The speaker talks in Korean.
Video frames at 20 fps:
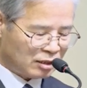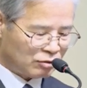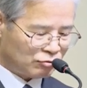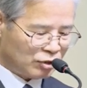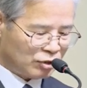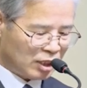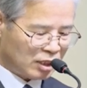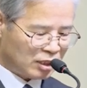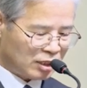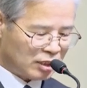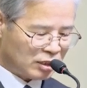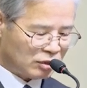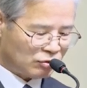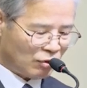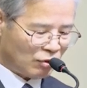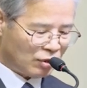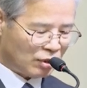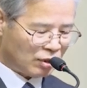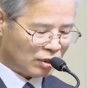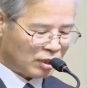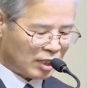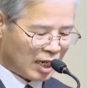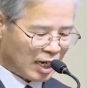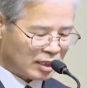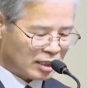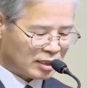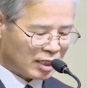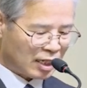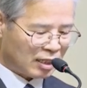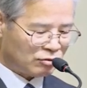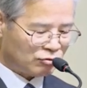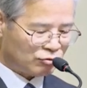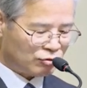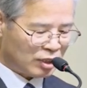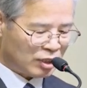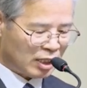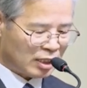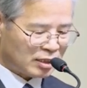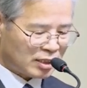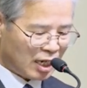우리 그리스도인들은 항상
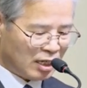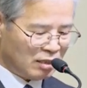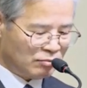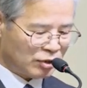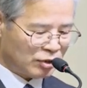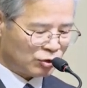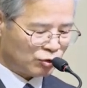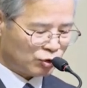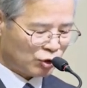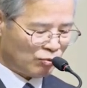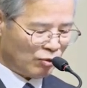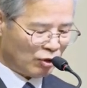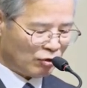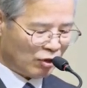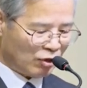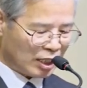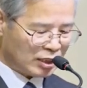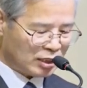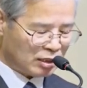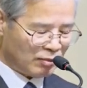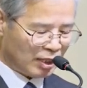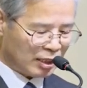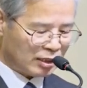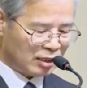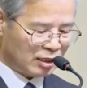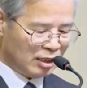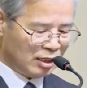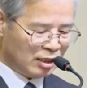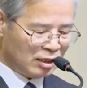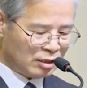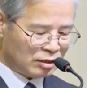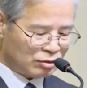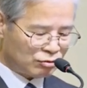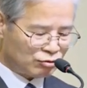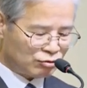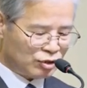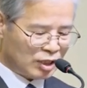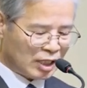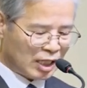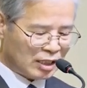우리의 삶은 초막과 같지만
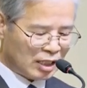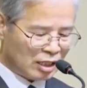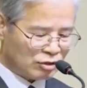우리가